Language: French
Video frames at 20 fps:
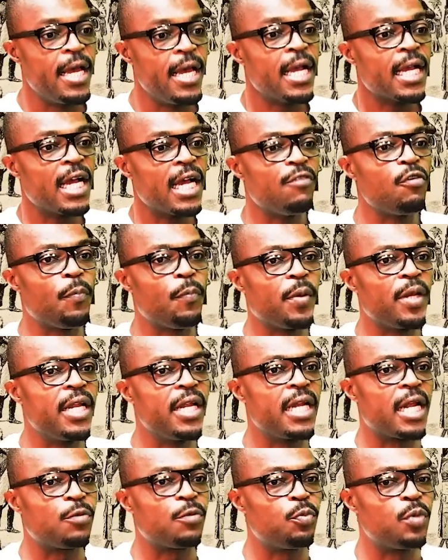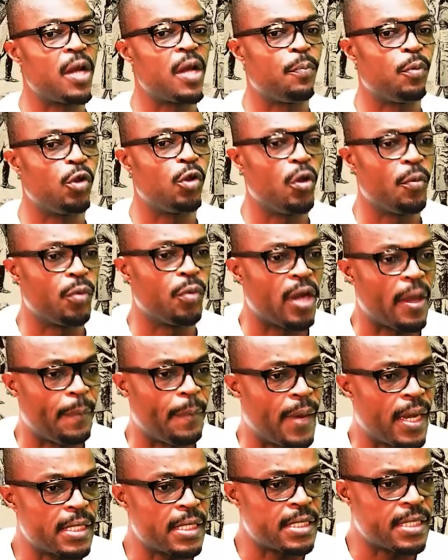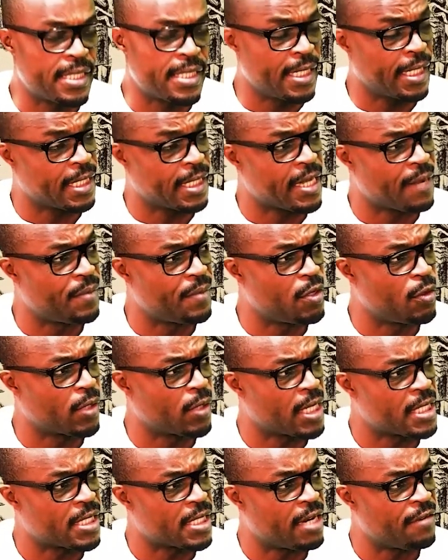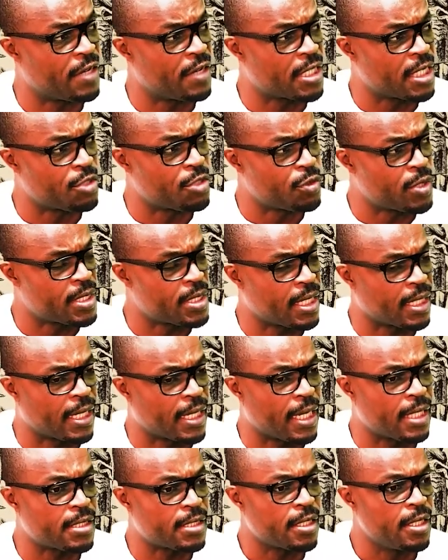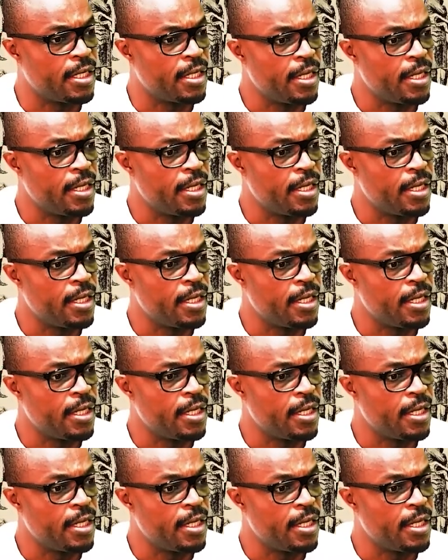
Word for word: Quand vous prenez Napoléon Bonaparte, qui rétablit donc l'esclavage en 1804,